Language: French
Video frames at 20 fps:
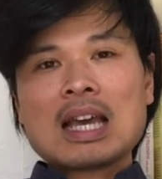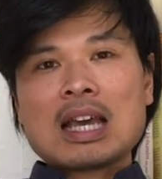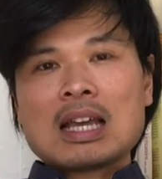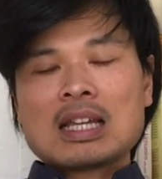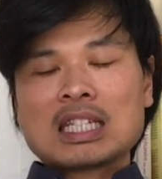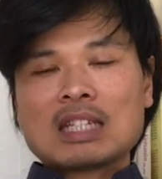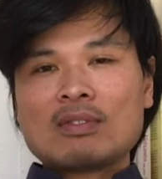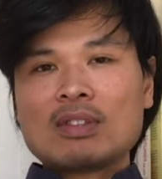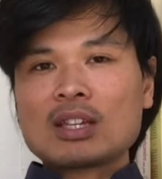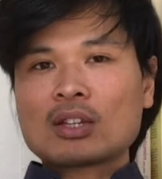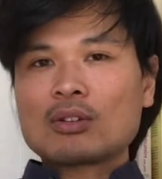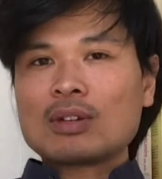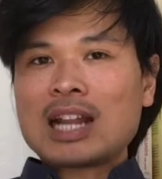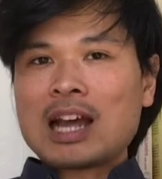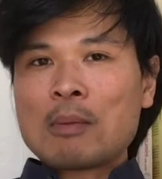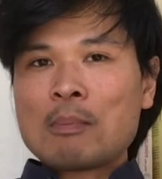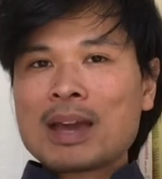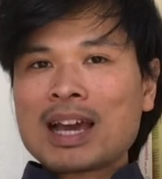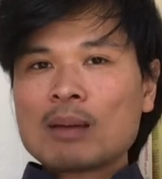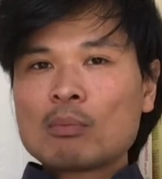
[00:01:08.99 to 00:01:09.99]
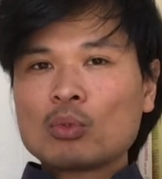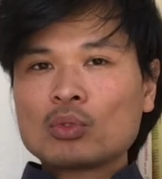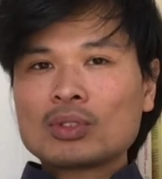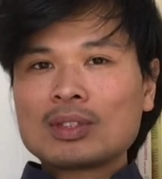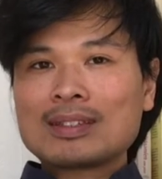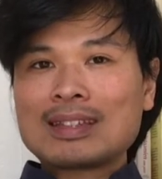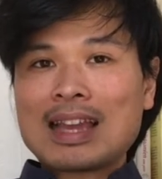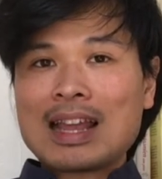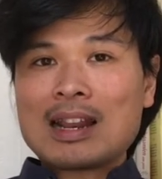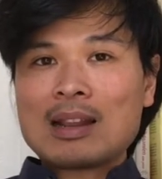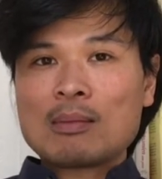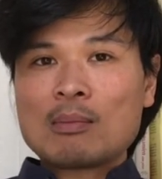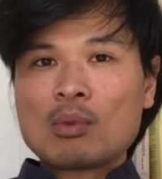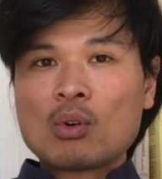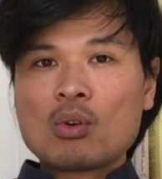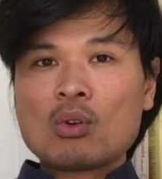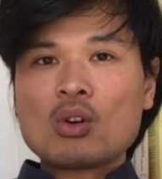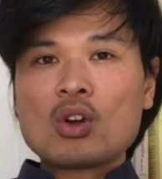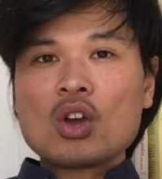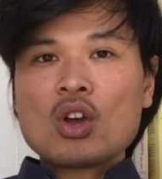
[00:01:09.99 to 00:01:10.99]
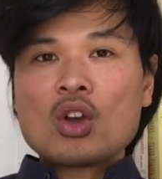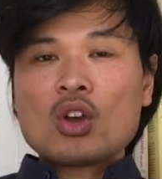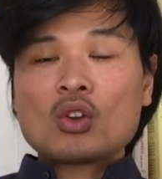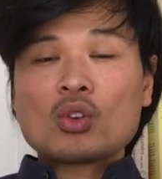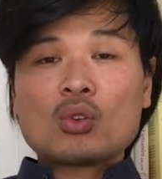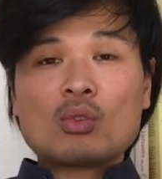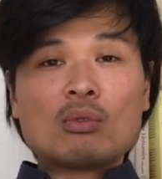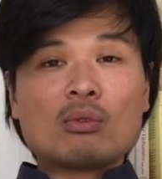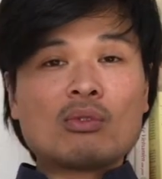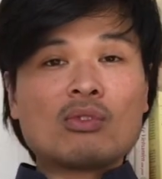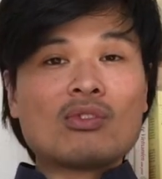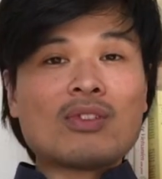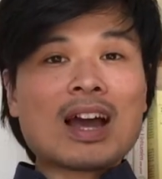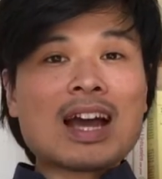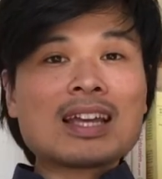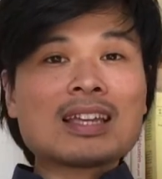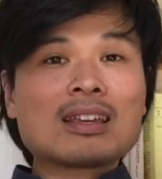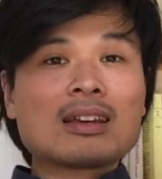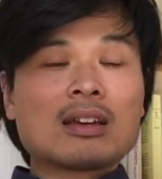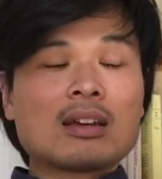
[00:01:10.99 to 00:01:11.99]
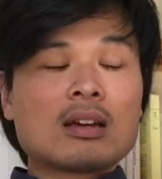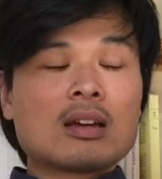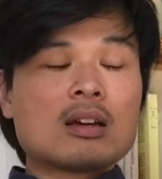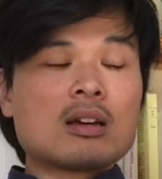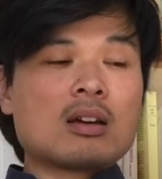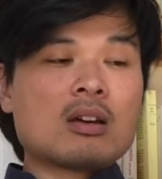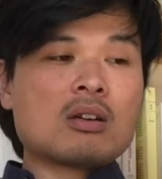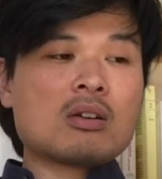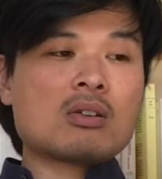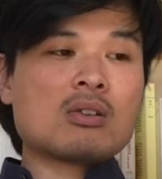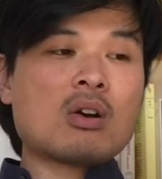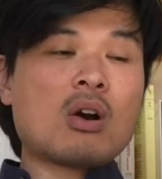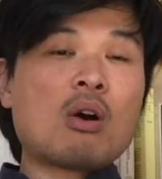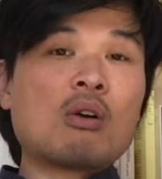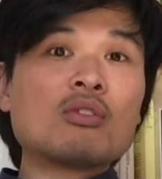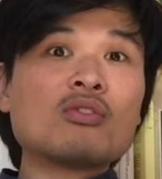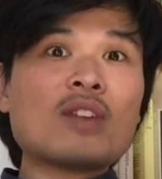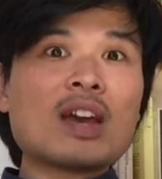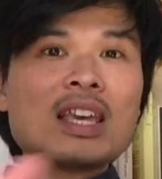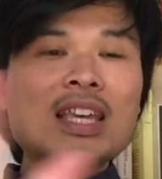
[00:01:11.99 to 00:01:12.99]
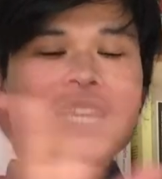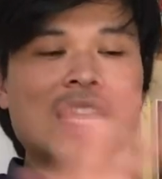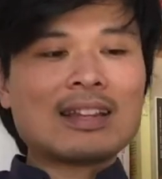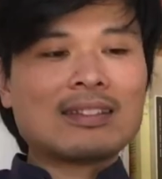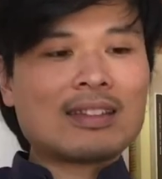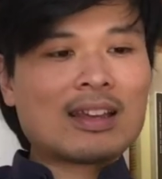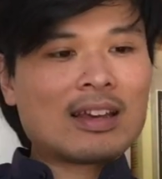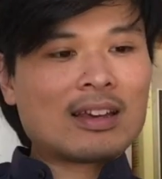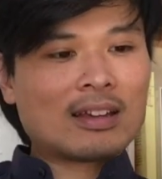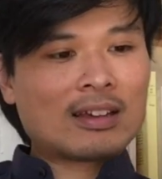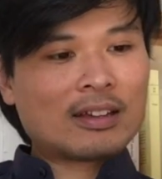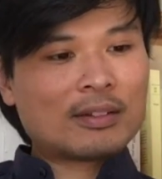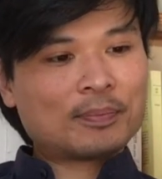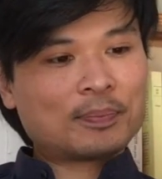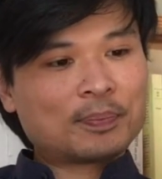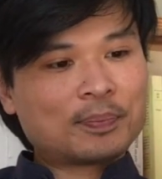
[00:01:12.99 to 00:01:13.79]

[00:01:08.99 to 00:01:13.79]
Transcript: cest à dire que la mer monte tellement qu'une vague euh, envahit la terre.